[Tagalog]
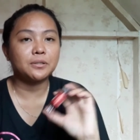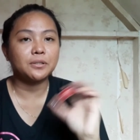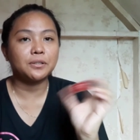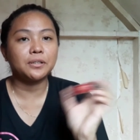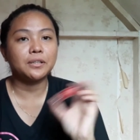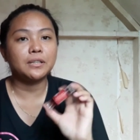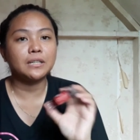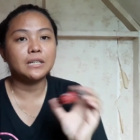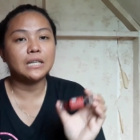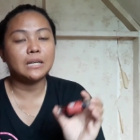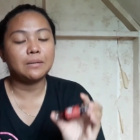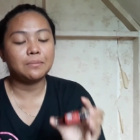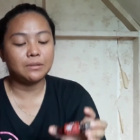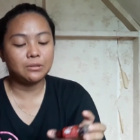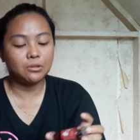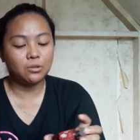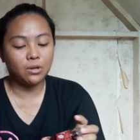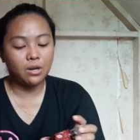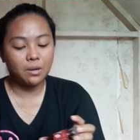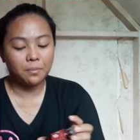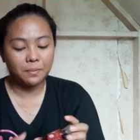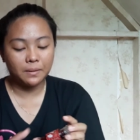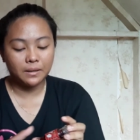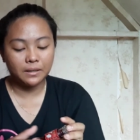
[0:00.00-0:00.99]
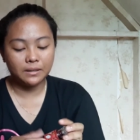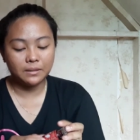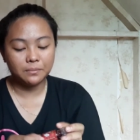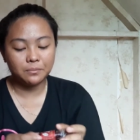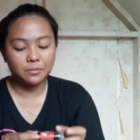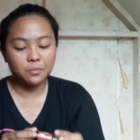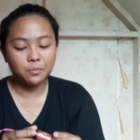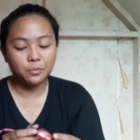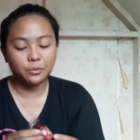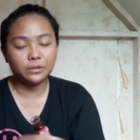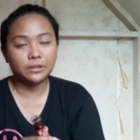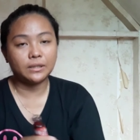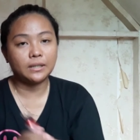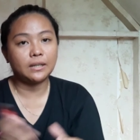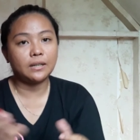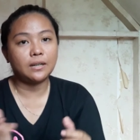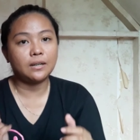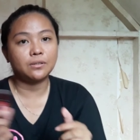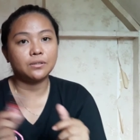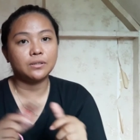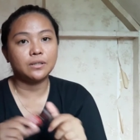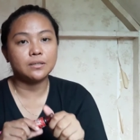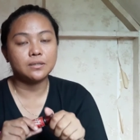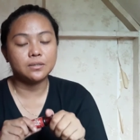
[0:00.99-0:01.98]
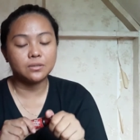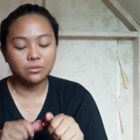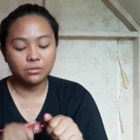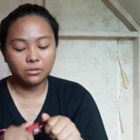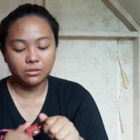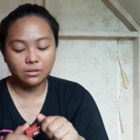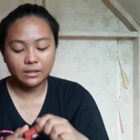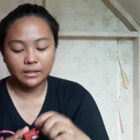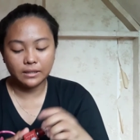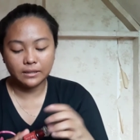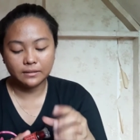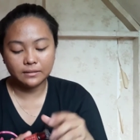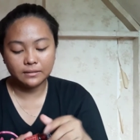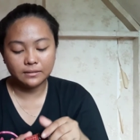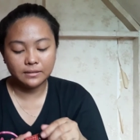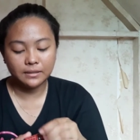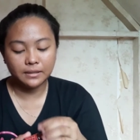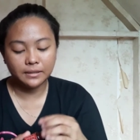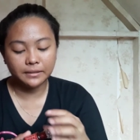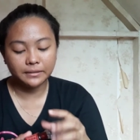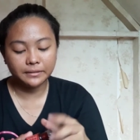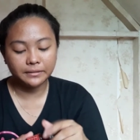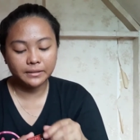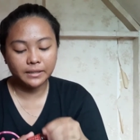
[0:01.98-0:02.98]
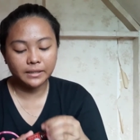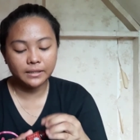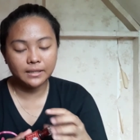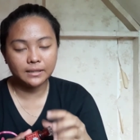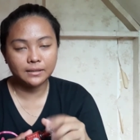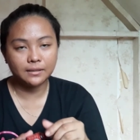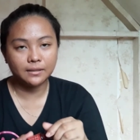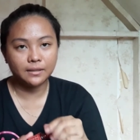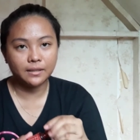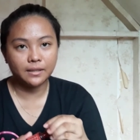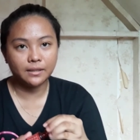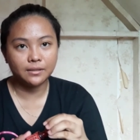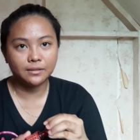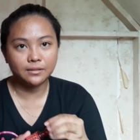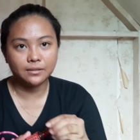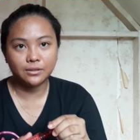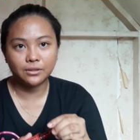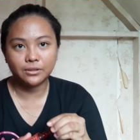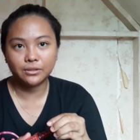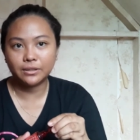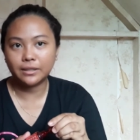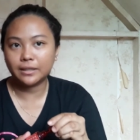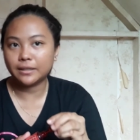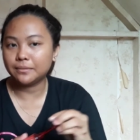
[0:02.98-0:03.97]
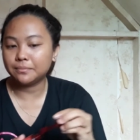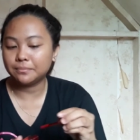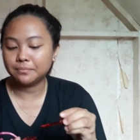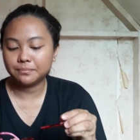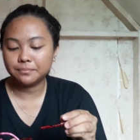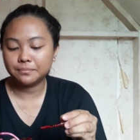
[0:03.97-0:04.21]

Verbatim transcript: Ito yung ginagamit ko kapag pupunta lang ako ng school and yeah, try natin ngayon konti.